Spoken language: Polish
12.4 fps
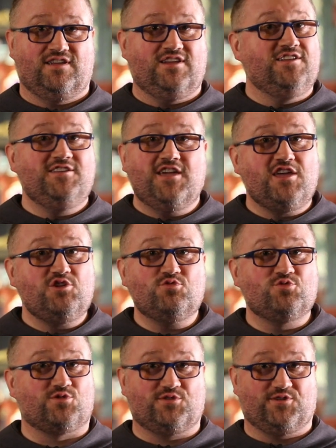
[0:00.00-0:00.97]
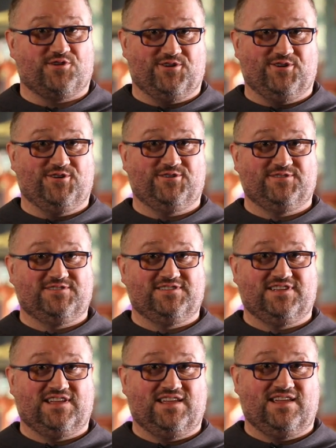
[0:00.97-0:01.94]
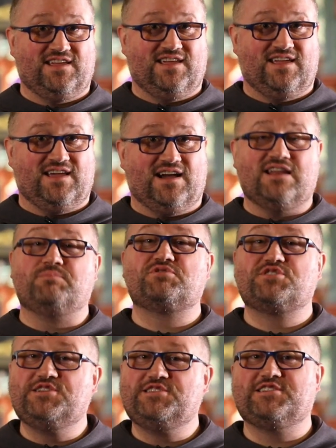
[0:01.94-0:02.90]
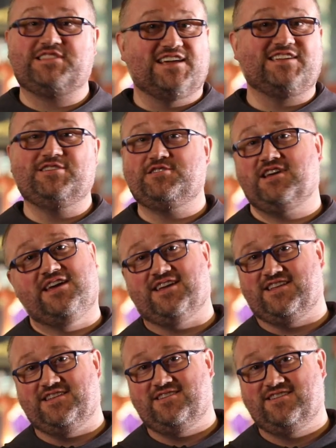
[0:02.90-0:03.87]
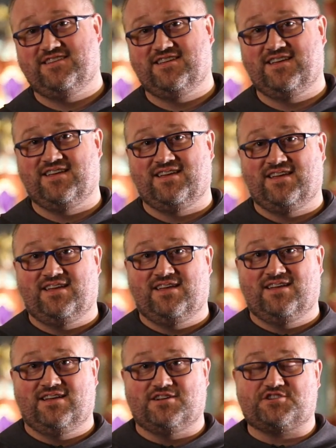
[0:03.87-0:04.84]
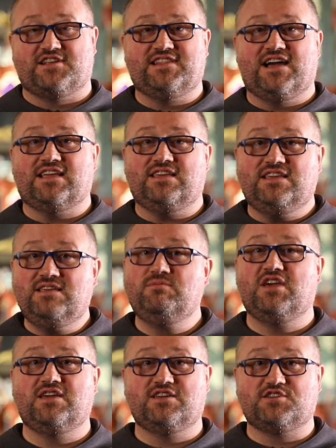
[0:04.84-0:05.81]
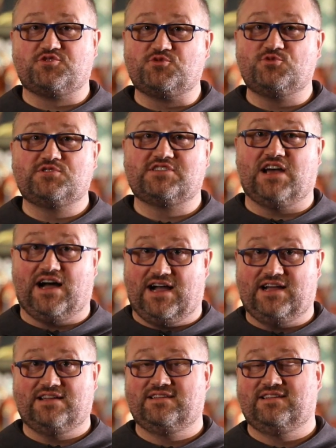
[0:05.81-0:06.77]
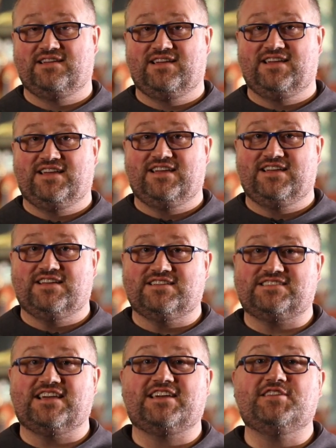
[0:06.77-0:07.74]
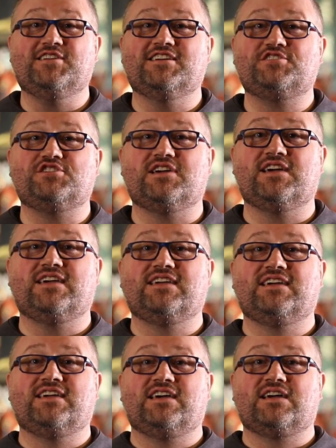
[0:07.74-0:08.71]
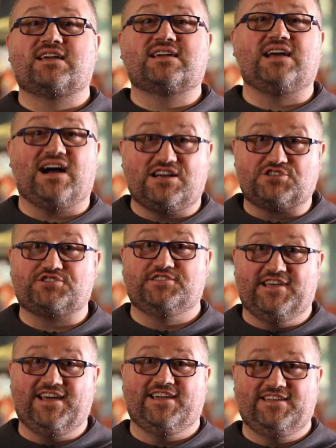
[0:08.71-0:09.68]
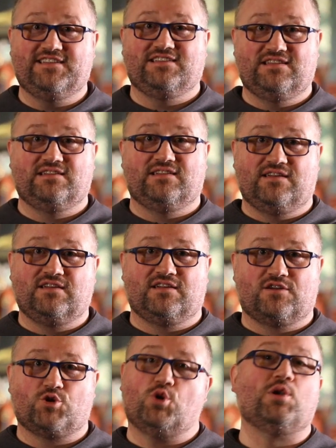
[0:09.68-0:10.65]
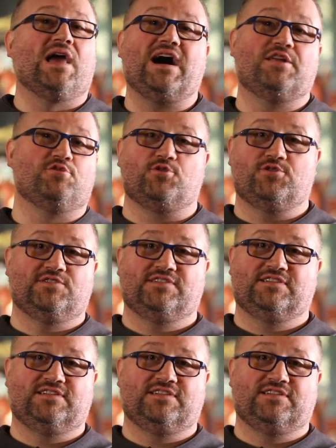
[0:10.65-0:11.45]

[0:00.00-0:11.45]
i nie jutro, ale przyjdzie taki dzień, że na imię Jezusa zegnie się każde kolano.